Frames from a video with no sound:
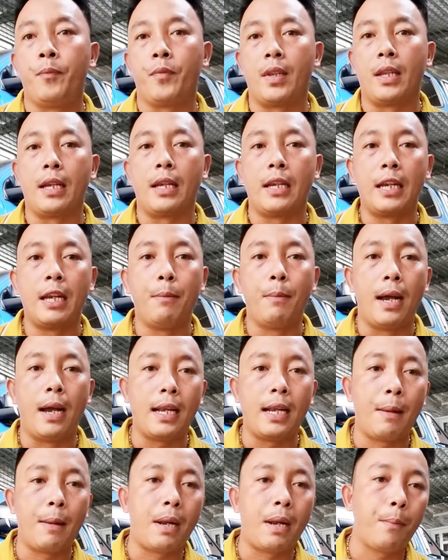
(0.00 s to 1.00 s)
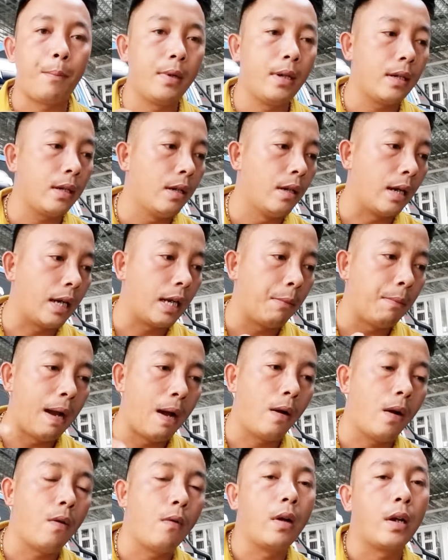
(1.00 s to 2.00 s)
thì khi mà anh em nắm bước được cái
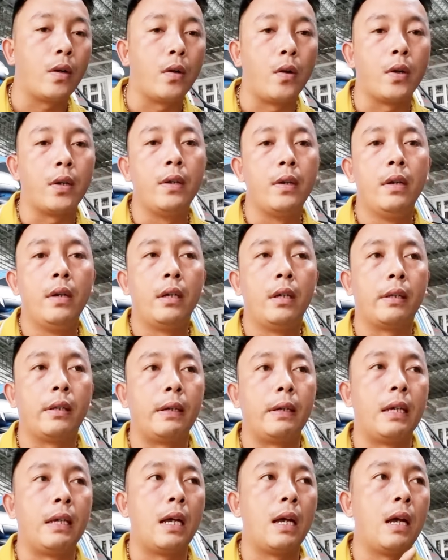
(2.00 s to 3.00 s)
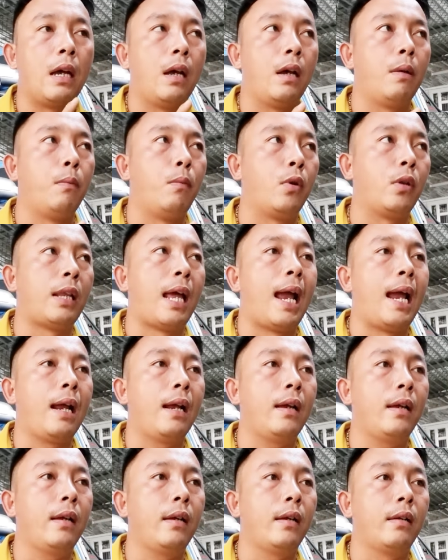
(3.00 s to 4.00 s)
báo lông này rồi thì à, một
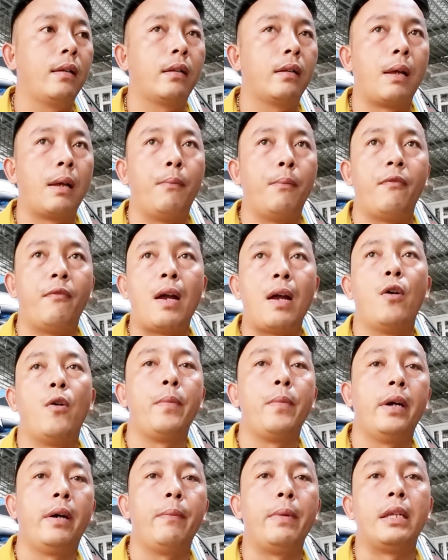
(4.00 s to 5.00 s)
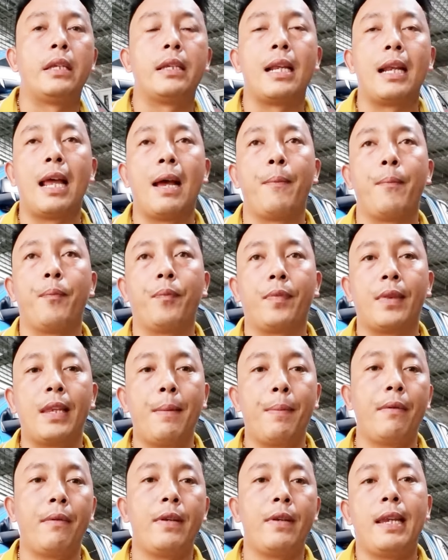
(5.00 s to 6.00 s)
tháng tầm vài nữa mình sẽ làm tiếp
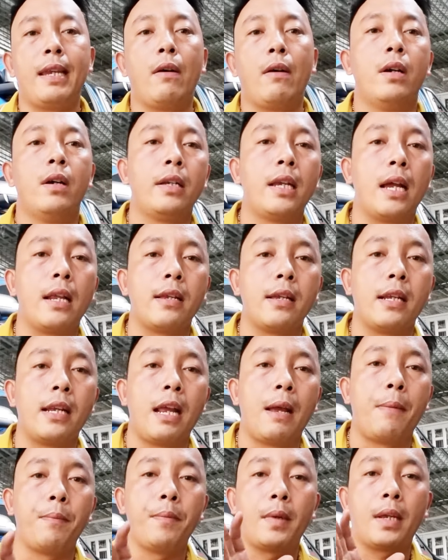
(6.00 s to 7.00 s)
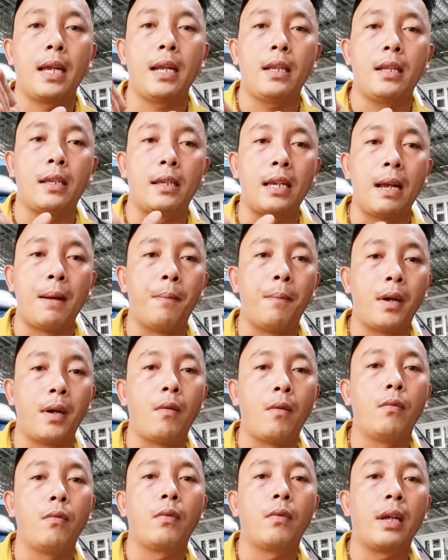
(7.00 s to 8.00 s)
cái video hướng dẫn anh em cách chăm
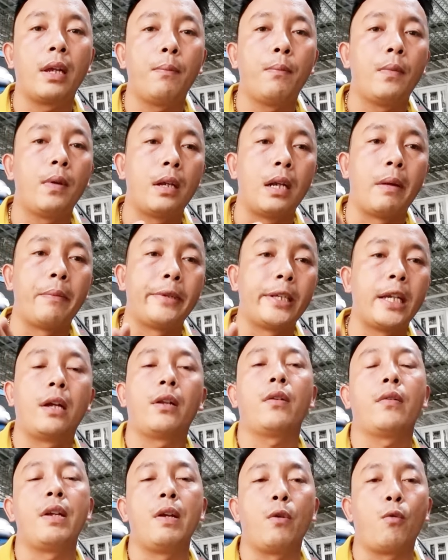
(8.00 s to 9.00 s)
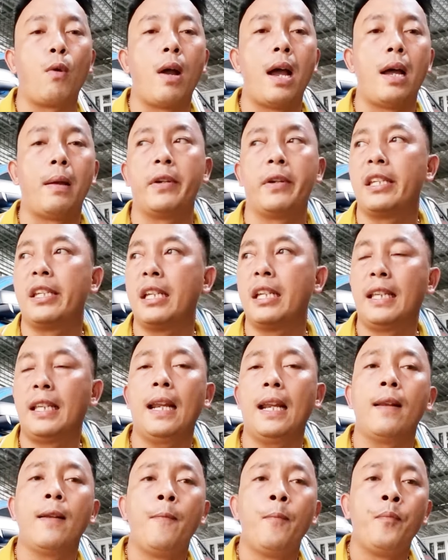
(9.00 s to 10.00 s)
lông kim làm sao nó hiệu quả và chi tiết
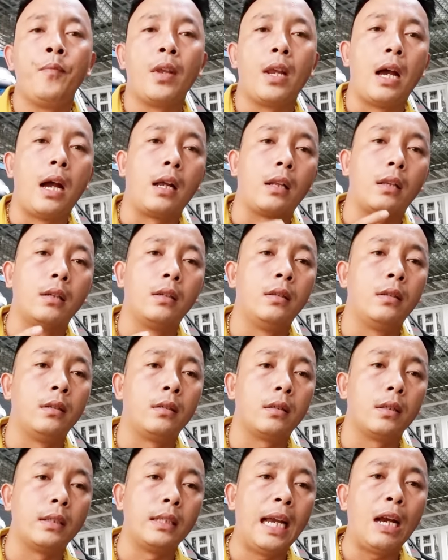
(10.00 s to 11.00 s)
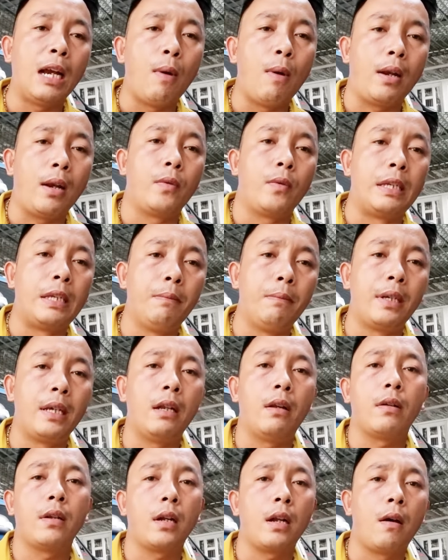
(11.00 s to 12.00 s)
à, từng từng giai đoạn của chim khi
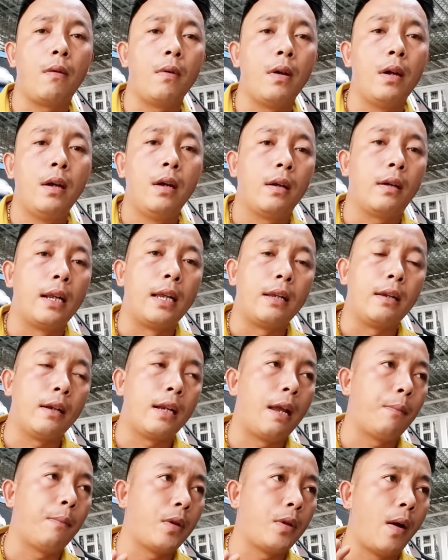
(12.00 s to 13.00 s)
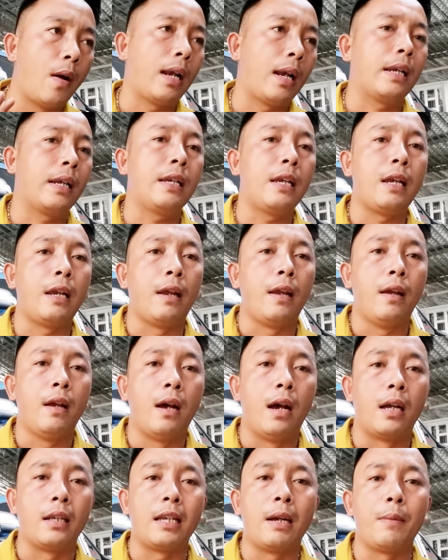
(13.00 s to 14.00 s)
nó rớt lông để cho anh em cho ăn cái gì
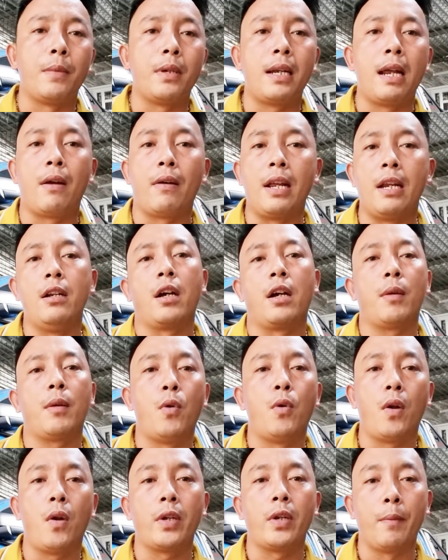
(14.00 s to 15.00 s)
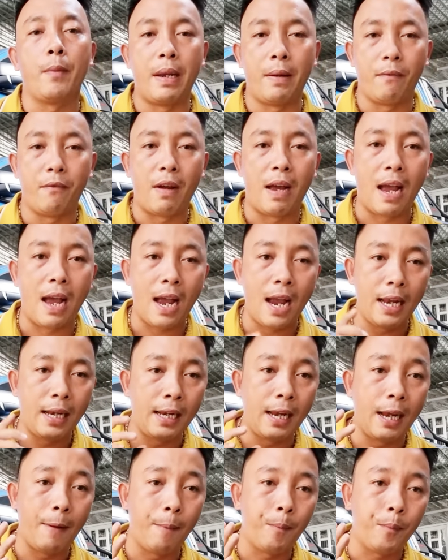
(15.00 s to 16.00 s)
à, chăm như nào để được cái bộ lông như mình và anh
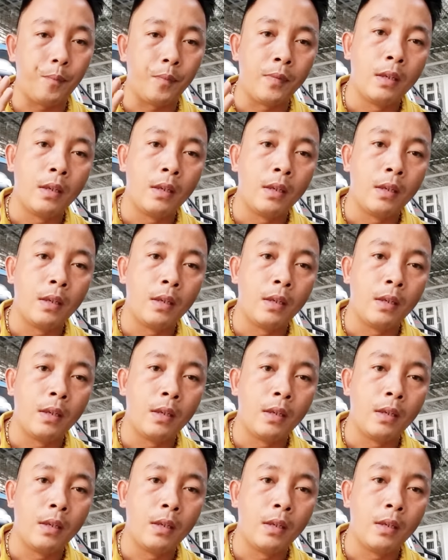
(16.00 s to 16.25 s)
em